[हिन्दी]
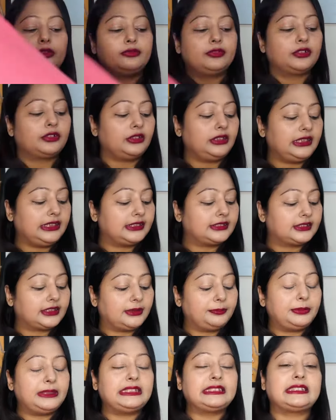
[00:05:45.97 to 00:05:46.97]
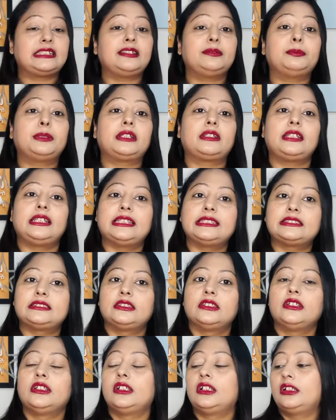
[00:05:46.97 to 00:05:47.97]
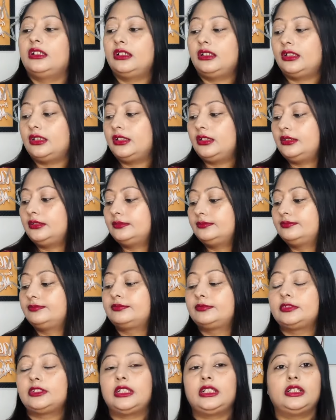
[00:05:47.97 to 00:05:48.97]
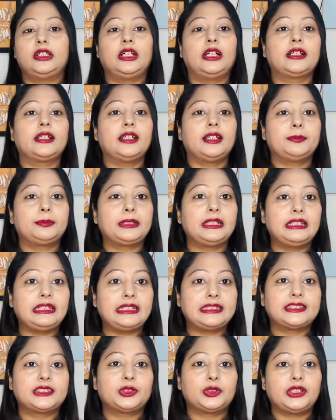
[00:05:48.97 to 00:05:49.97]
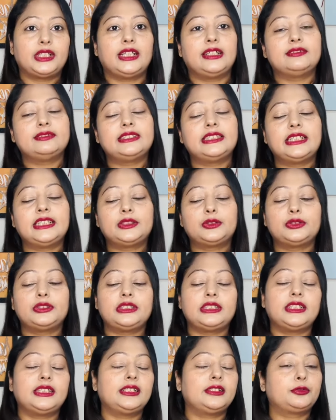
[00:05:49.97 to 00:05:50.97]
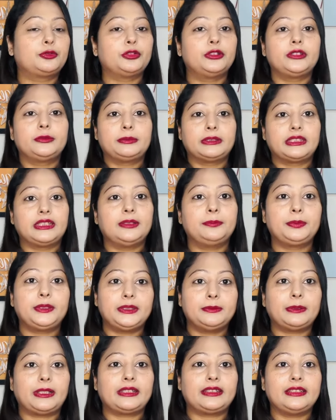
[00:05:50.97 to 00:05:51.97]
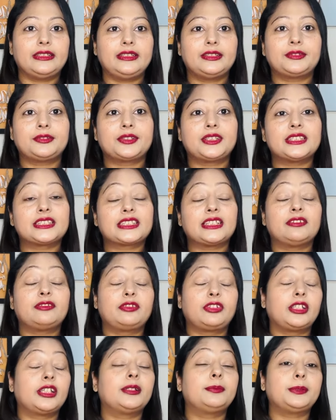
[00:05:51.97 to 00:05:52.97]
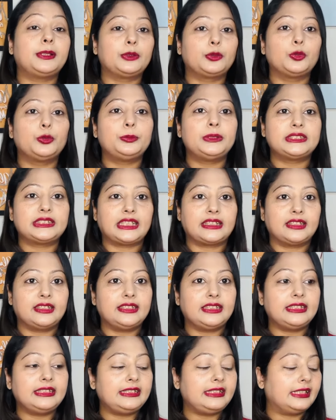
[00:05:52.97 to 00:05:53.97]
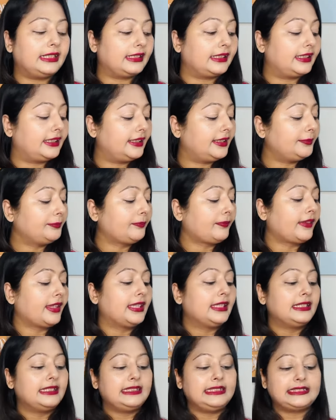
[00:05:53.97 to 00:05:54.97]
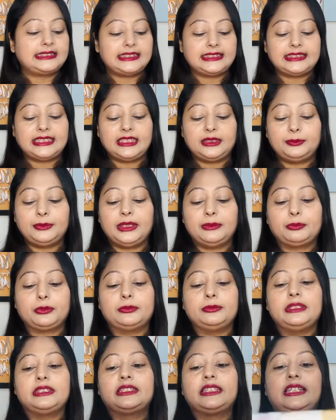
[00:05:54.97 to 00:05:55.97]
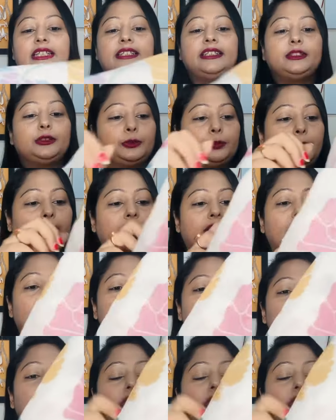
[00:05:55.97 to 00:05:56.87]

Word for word: ओवरऑल एक अच्छा पीस है बट यस yes, अगर आपके लेग्स थोड़े हैवी है तो ये कोई मतलब की बात नहीं है क्योंकि इसका फ्लेयर बिल्कुल भी ज़्यादा नहीं दिया गया है इसके साथ में आपको मिलता है ये दुपट्टा जो